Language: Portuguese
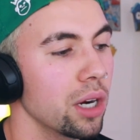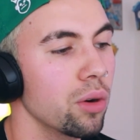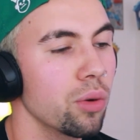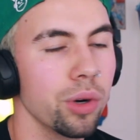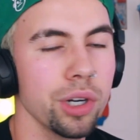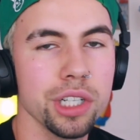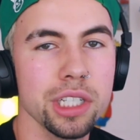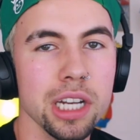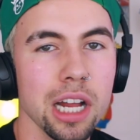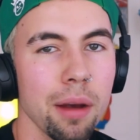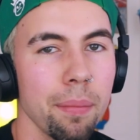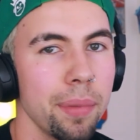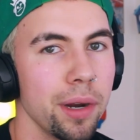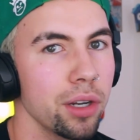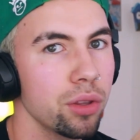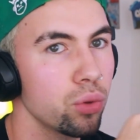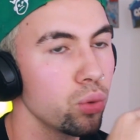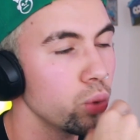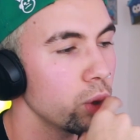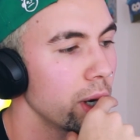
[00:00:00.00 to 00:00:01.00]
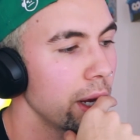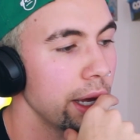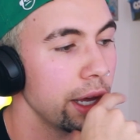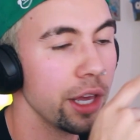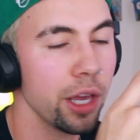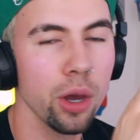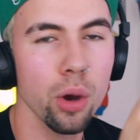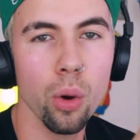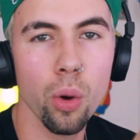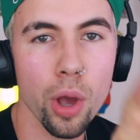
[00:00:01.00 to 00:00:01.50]
Poxa, crush na
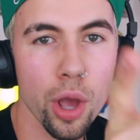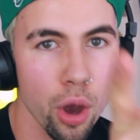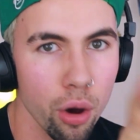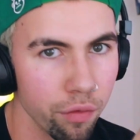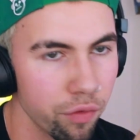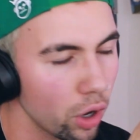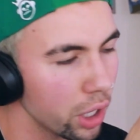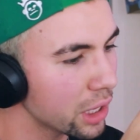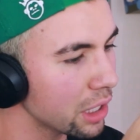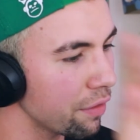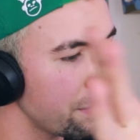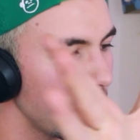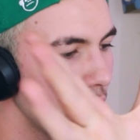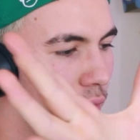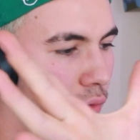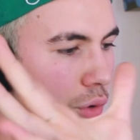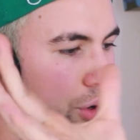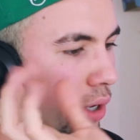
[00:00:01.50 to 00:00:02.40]
abertura. Eu, eu voto a